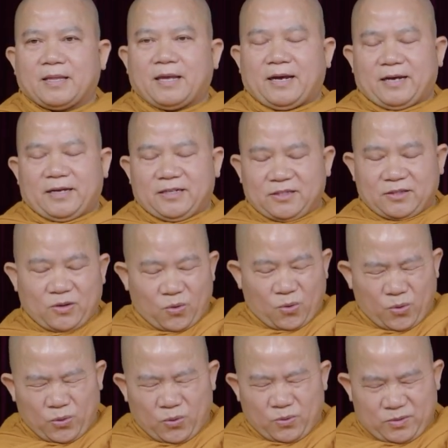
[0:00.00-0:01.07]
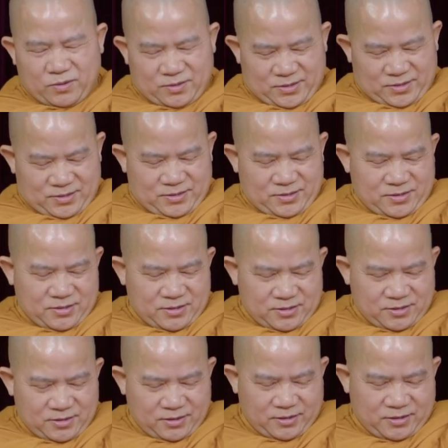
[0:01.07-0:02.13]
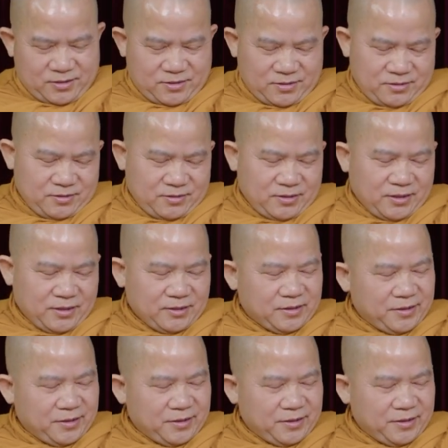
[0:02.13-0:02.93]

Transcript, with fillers: ai tu à,